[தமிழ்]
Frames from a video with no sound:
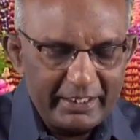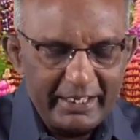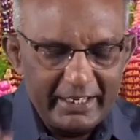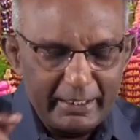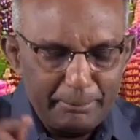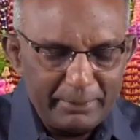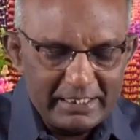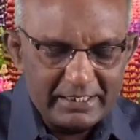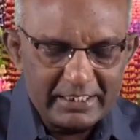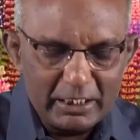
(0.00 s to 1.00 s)
என்னை
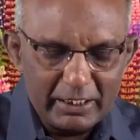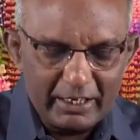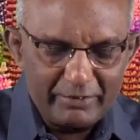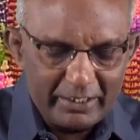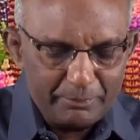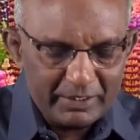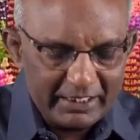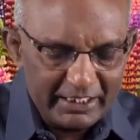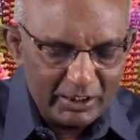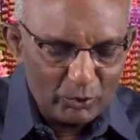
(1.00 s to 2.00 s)
பின் செல்கிறவன்
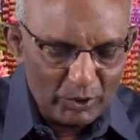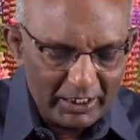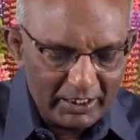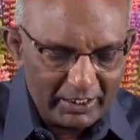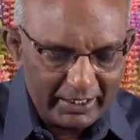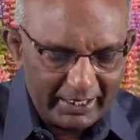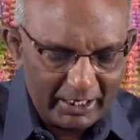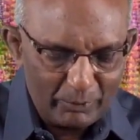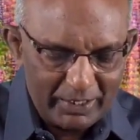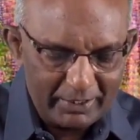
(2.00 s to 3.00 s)
இருளில்
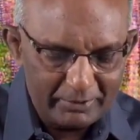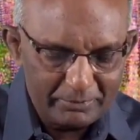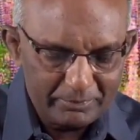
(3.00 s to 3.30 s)
நடவான்